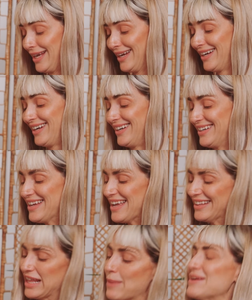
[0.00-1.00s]
que todo ese
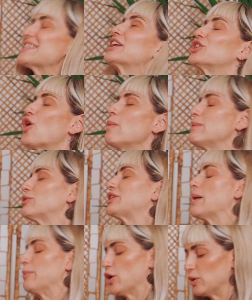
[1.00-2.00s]
año. déjame de, hacer todo al mismo
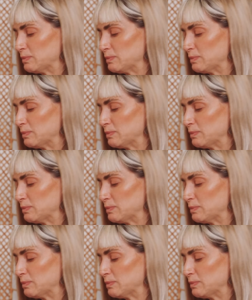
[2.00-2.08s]
tiempo. Sí,